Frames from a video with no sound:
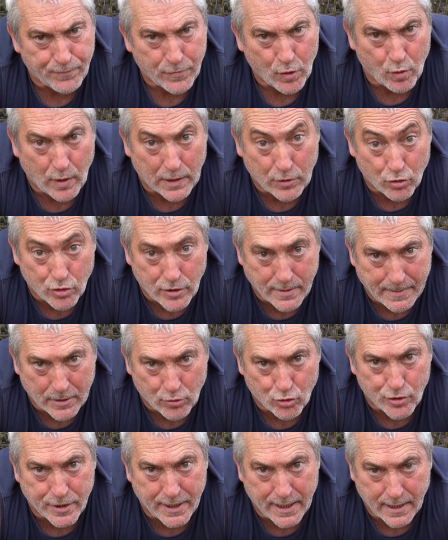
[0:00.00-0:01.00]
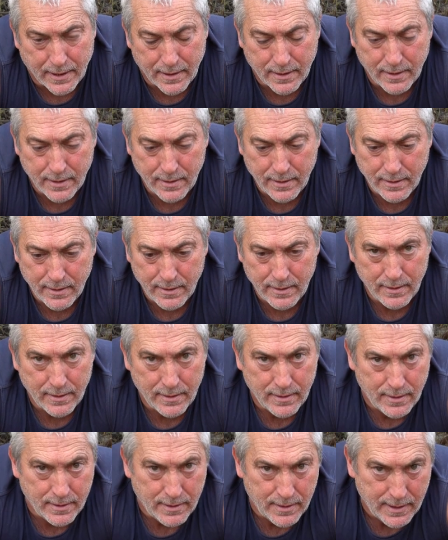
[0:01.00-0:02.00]
cuando se manosea.
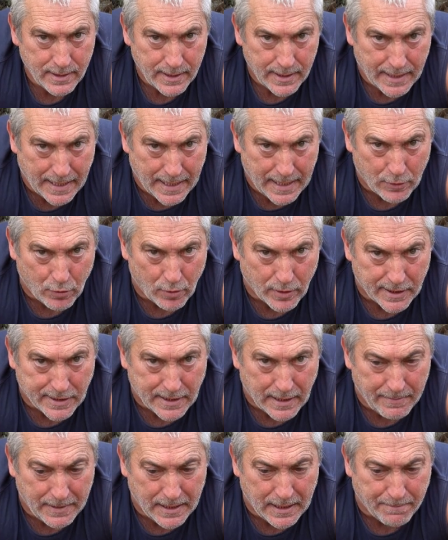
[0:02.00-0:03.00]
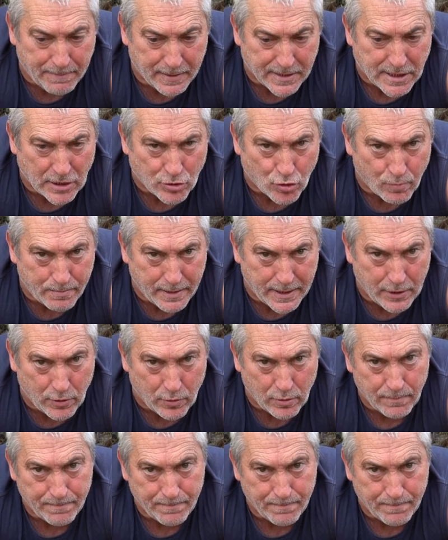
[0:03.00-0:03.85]
Algo que también le pasa al sombrero